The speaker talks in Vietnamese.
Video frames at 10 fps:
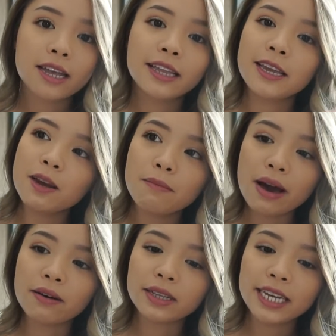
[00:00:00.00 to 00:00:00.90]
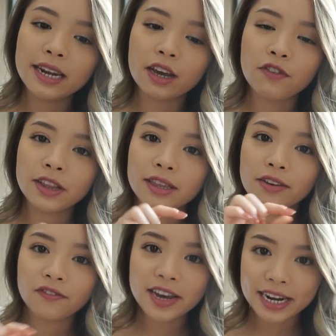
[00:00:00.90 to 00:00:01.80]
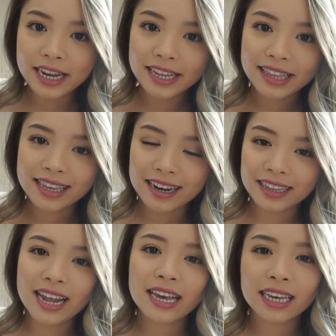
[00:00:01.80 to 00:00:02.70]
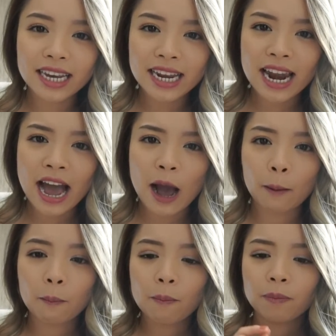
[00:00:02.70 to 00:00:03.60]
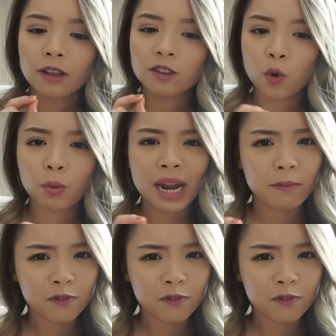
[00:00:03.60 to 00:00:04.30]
thế nhưng mà ở trên cái phần tiếng Việt ấy thì người ta lại ghi là dùng 5